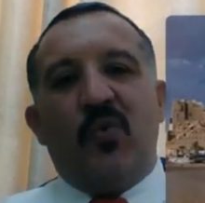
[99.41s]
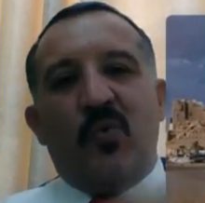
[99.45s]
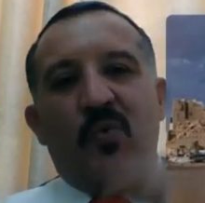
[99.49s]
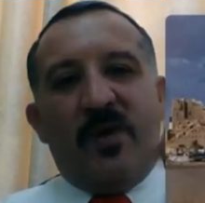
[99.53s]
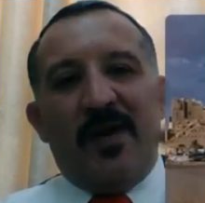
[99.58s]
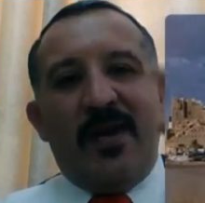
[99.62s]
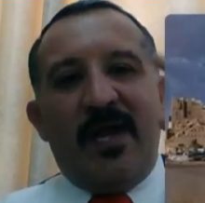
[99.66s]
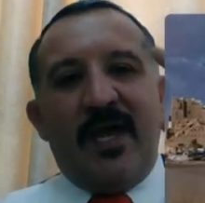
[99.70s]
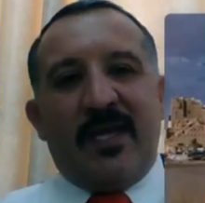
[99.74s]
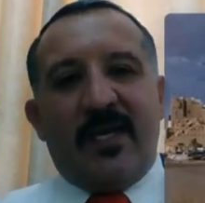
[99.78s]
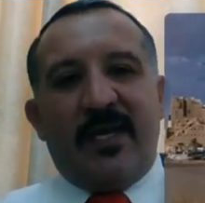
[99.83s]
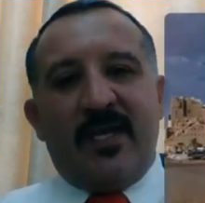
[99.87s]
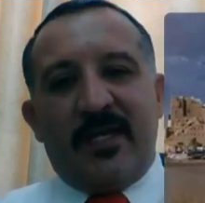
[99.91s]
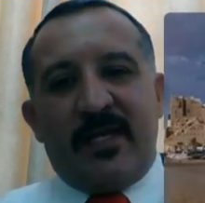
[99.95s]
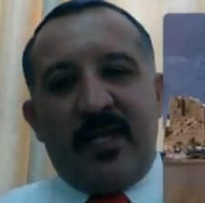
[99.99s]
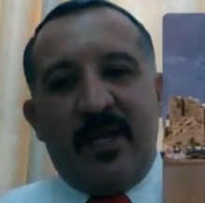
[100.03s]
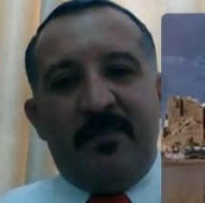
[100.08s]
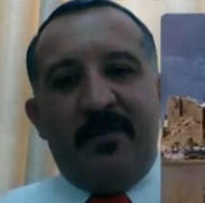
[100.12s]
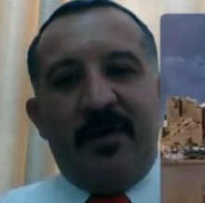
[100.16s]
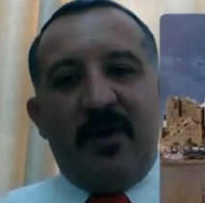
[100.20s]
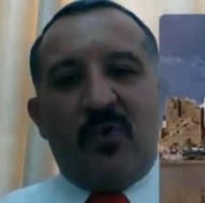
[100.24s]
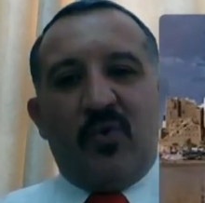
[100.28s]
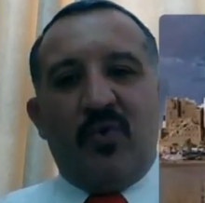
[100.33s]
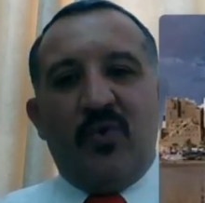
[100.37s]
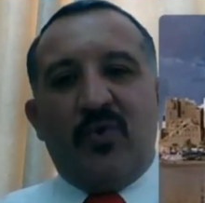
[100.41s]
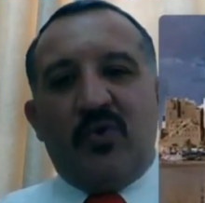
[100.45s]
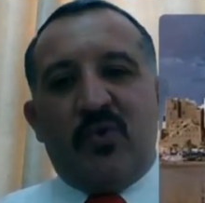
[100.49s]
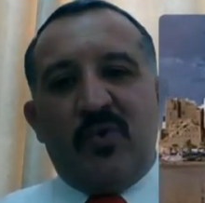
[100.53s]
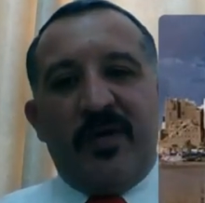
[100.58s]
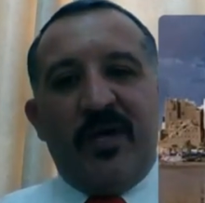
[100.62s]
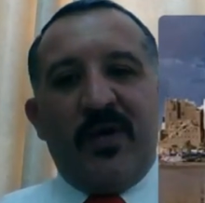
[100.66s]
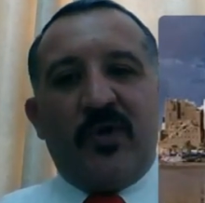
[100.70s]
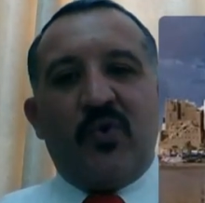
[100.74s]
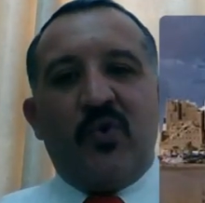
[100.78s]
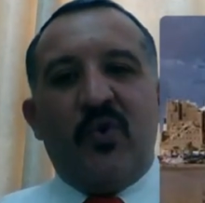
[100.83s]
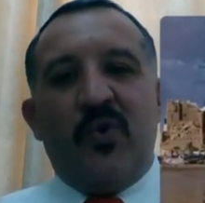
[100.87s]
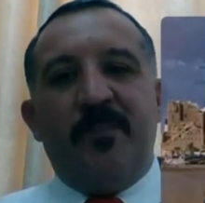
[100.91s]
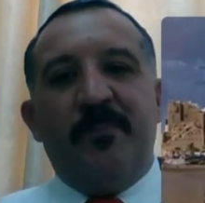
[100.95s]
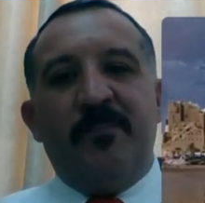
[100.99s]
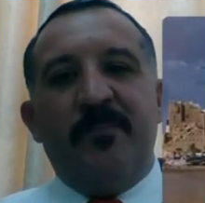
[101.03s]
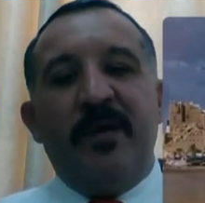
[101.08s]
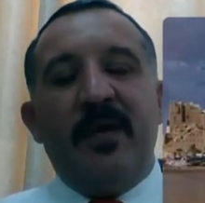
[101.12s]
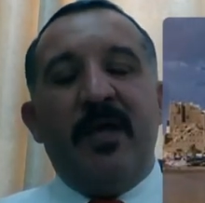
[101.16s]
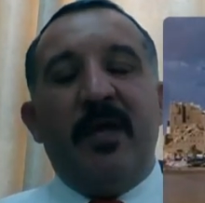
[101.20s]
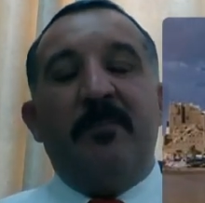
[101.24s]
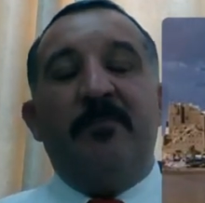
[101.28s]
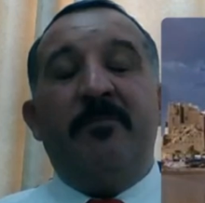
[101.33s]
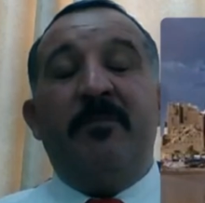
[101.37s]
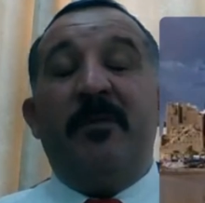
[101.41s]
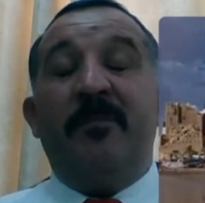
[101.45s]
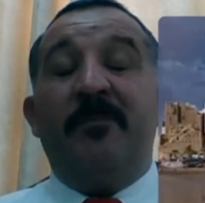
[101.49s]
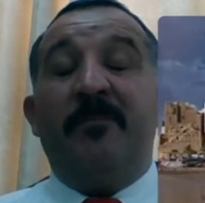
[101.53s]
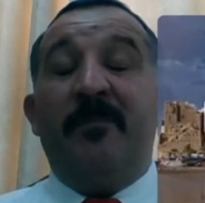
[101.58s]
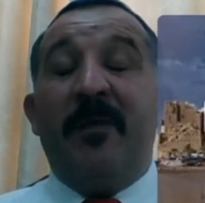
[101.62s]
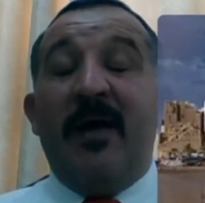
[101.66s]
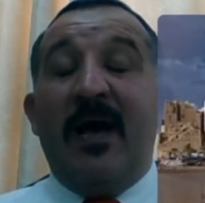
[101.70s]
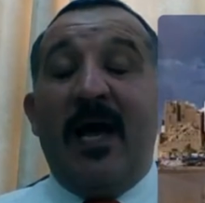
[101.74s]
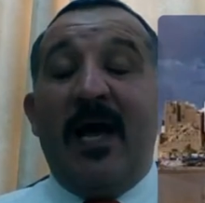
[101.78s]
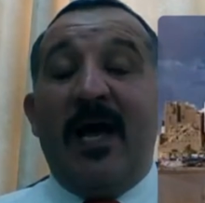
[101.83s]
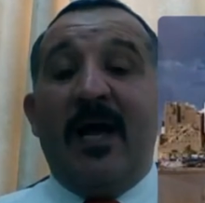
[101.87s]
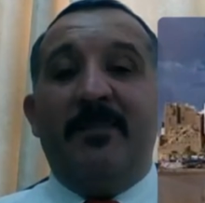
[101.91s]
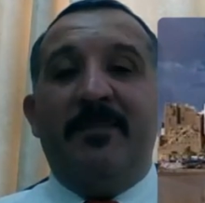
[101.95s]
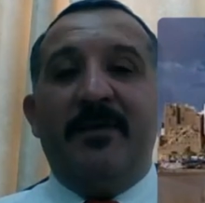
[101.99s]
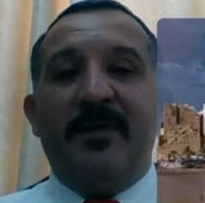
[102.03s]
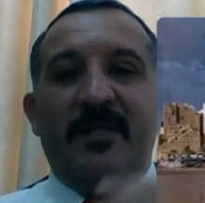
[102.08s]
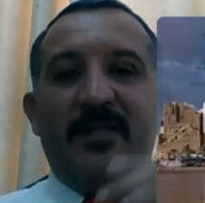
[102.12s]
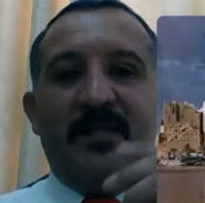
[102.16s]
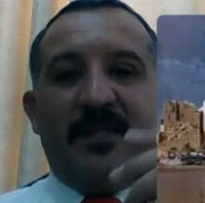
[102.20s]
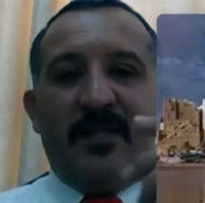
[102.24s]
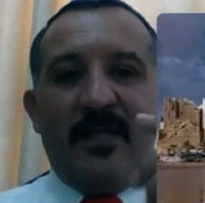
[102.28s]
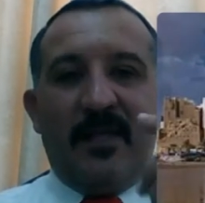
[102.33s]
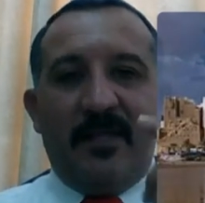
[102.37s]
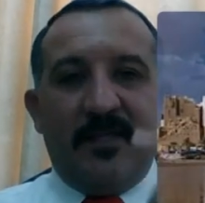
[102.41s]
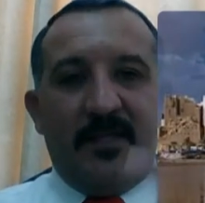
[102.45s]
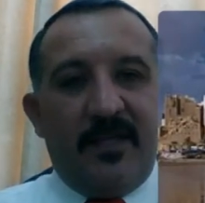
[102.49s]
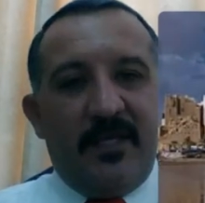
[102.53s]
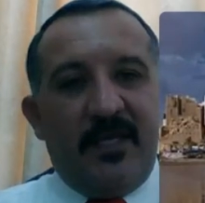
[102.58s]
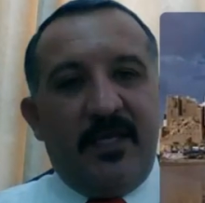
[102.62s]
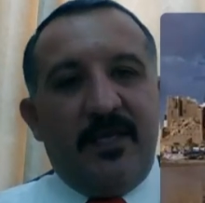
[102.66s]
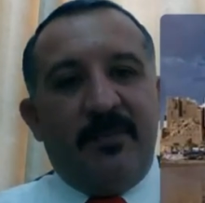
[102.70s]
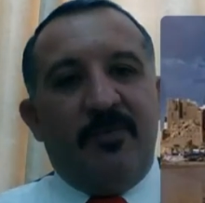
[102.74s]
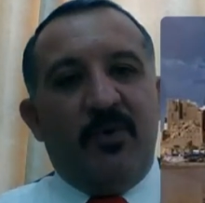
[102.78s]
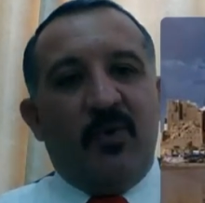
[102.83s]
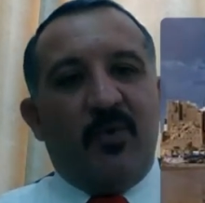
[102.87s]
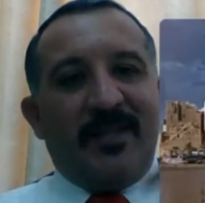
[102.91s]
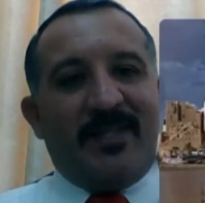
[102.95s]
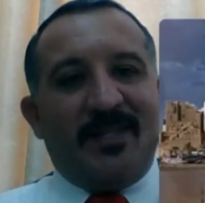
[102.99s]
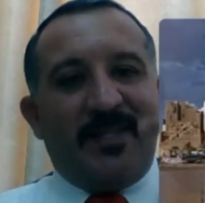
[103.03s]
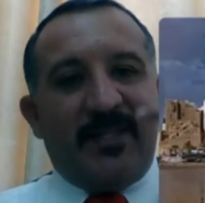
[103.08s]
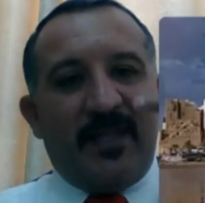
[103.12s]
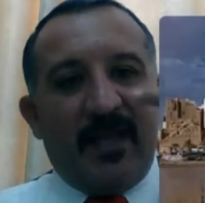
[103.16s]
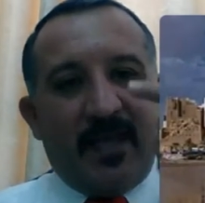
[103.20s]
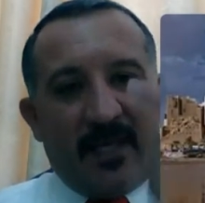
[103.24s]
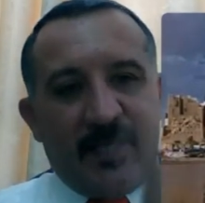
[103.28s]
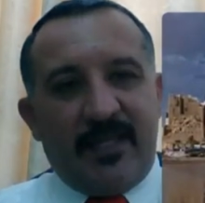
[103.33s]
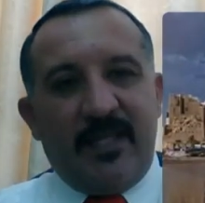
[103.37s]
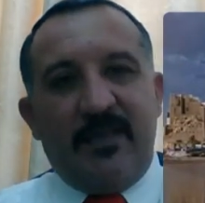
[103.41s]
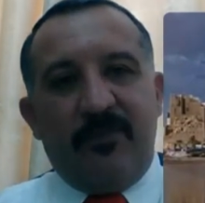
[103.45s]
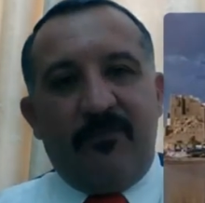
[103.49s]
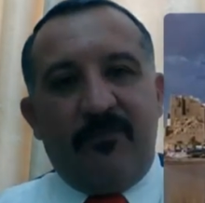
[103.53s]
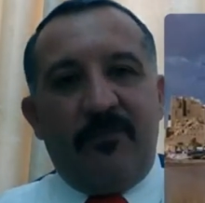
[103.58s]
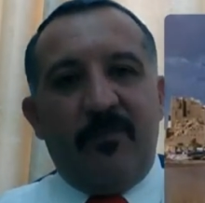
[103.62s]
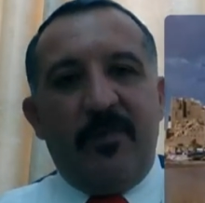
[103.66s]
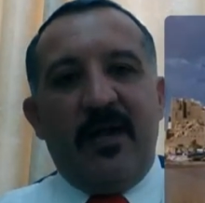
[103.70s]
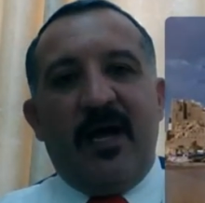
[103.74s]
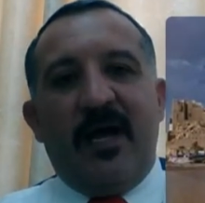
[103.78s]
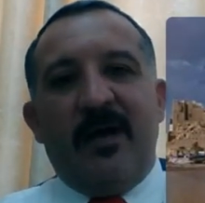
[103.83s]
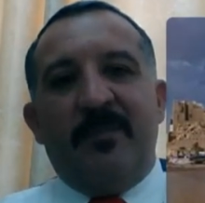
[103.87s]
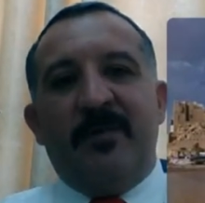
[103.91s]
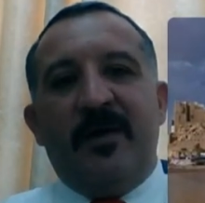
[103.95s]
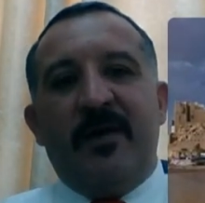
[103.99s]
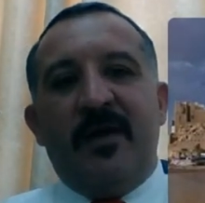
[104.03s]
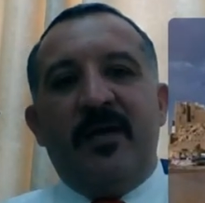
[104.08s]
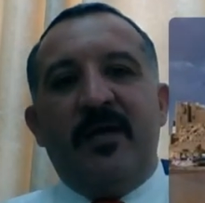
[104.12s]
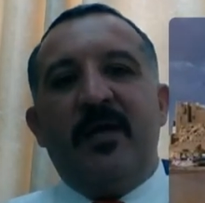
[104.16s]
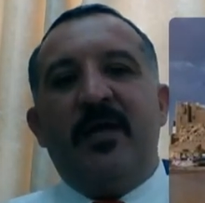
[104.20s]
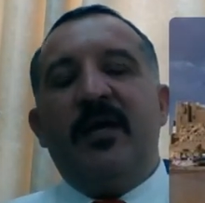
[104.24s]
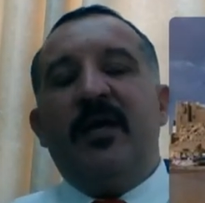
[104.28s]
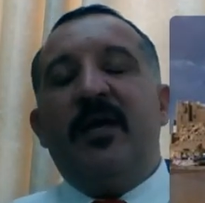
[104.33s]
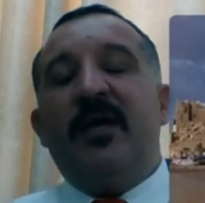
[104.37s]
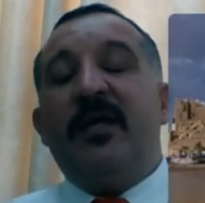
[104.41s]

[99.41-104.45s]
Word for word: ولكن كما قلت لكم من باب التدريب والتكثيف بالعمل